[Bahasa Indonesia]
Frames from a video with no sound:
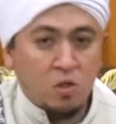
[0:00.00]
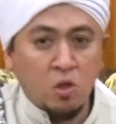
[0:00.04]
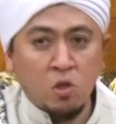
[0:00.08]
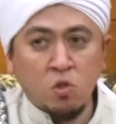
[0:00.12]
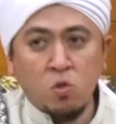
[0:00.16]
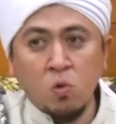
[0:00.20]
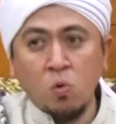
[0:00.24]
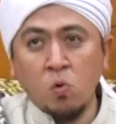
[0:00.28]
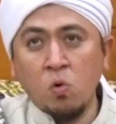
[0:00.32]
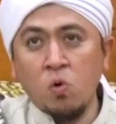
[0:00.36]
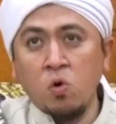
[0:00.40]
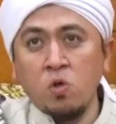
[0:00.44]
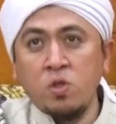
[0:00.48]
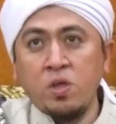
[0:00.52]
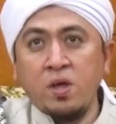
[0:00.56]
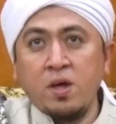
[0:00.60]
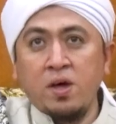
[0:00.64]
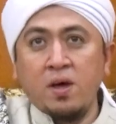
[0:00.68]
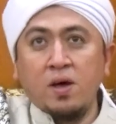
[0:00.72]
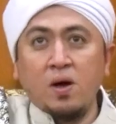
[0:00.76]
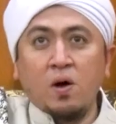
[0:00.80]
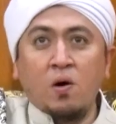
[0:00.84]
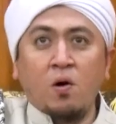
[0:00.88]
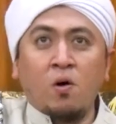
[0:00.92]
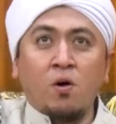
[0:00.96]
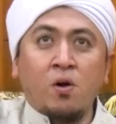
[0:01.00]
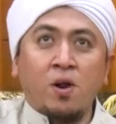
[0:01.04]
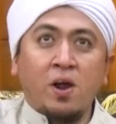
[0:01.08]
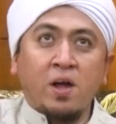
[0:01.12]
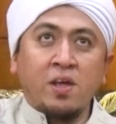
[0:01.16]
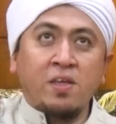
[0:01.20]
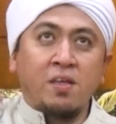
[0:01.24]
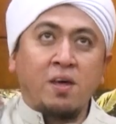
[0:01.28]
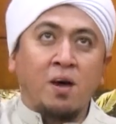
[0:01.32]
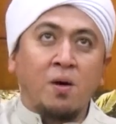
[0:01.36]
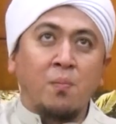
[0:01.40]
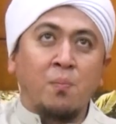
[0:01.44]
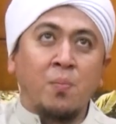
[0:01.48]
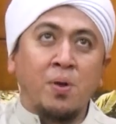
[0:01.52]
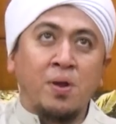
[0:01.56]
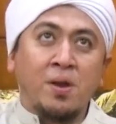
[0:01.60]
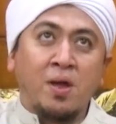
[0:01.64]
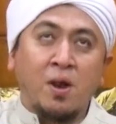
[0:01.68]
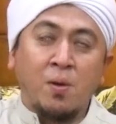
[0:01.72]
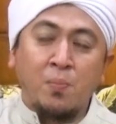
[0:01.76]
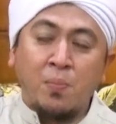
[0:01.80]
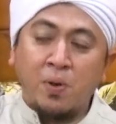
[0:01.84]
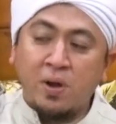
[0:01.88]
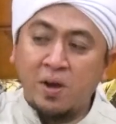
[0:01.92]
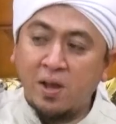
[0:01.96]
Sesungguhnya orang yang
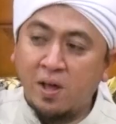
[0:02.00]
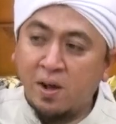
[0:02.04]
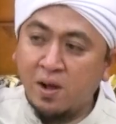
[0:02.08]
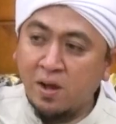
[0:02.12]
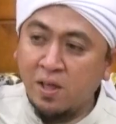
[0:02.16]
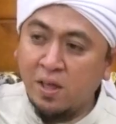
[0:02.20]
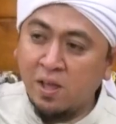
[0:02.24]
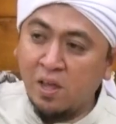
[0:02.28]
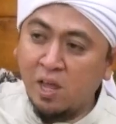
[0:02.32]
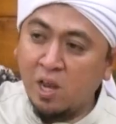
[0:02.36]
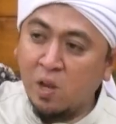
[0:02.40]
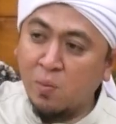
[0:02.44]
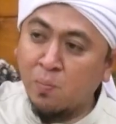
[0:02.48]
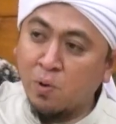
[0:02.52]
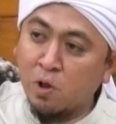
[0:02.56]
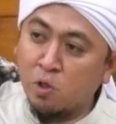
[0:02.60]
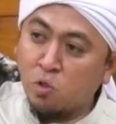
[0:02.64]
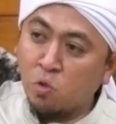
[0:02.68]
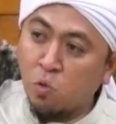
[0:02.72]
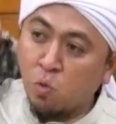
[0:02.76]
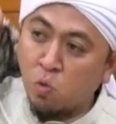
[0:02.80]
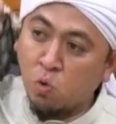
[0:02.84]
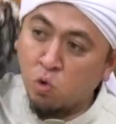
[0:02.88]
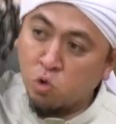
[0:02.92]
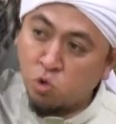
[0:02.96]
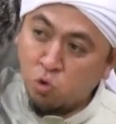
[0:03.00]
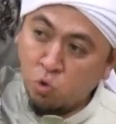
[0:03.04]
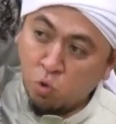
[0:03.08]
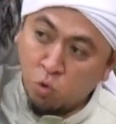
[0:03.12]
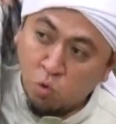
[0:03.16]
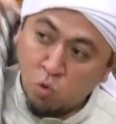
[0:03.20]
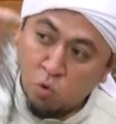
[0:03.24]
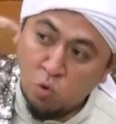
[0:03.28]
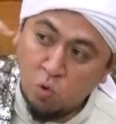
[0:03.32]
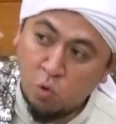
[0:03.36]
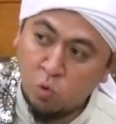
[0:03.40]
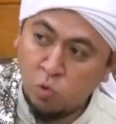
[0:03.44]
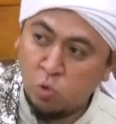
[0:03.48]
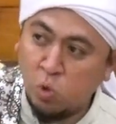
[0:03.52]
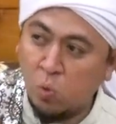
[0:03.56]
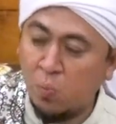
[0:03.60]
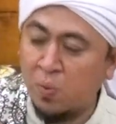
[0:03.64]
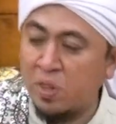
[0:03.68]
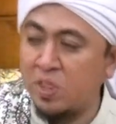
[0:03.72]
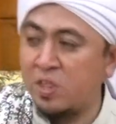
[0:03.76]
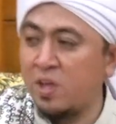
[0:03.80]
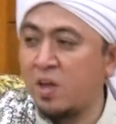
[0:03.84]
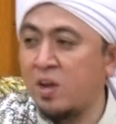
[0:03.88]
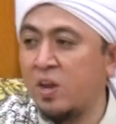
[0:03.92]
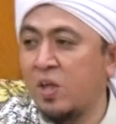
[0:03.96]
benar-benar ingin bersungguh-sungguh untuk
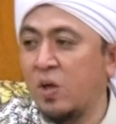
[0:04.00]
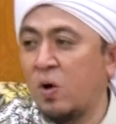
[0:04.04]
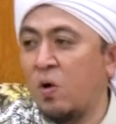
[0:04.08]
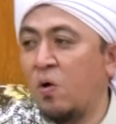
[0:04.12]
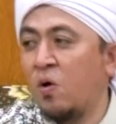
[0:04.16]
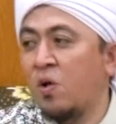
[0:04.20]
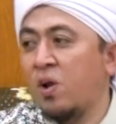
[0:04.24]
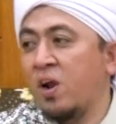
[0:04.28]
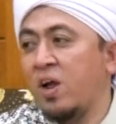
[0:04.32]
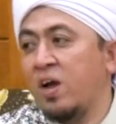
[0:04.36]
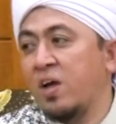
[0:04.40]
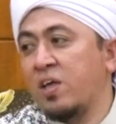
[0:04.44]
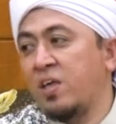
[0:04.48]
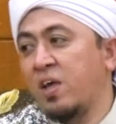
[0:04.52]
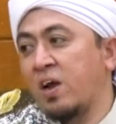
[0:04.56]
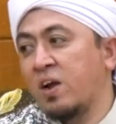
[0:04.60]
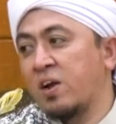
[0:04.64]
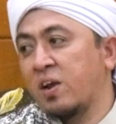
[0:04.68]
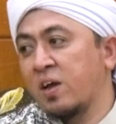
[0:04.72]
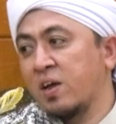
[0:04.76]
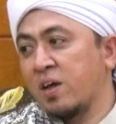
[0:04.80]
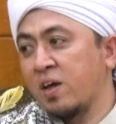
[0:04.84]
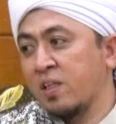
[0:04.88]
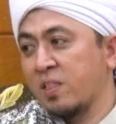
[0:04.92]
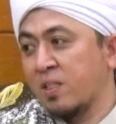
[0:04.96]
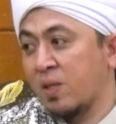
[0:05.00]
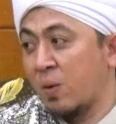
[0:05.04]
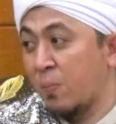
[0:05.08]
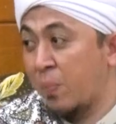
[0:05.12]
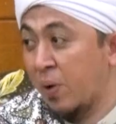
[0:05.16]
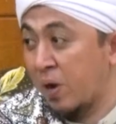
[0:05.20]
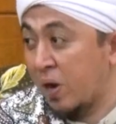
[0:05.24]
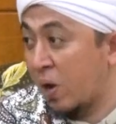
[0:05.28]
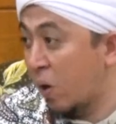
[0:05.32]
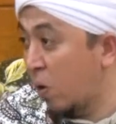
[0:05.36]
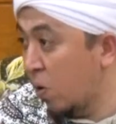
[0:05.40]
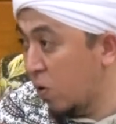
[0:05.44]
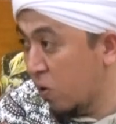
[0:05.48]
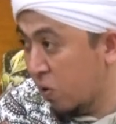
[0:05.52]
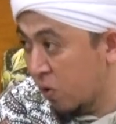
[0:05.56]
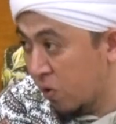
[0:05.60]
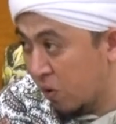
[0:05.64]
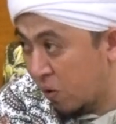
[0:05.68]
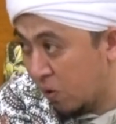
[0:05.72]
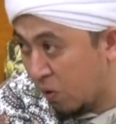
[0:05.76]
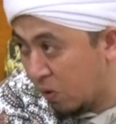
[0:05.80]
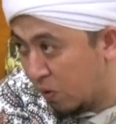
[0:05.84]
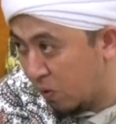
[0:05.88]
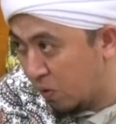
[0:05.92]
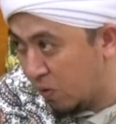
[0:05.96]
menjadi orang yang dekat kepada
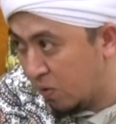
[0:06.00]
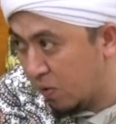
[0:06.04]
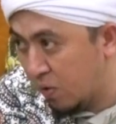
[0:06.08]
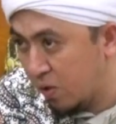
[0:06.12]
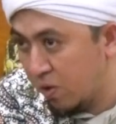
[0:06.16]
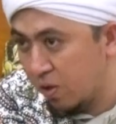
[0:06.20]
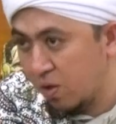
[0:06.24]
Allah,